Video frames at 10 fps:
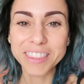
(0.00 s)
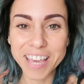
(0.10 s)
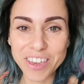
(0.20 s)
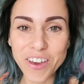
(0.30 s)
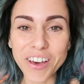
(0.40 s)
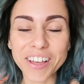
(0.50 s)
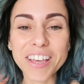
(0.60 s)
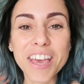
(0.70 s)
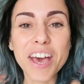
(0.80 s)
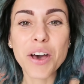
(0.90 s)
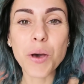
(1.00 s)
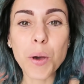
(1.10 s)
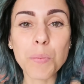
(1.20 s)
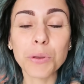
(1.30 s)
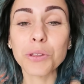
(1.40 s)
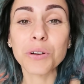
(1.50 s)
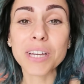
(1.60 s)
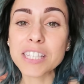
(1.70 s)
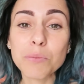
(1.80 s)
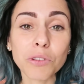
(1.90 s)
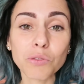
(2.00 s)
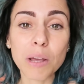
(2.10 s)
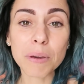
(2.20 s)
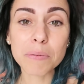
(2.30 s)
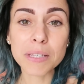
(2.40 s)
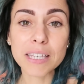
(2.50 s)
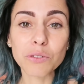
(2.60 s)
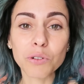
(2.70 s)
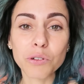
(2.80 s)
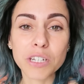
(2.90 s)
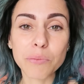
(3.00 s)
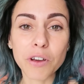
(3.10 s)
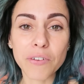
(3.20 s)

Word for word: d'ailleurs euh, pendant quasiment tout l'après-midi donc logiquement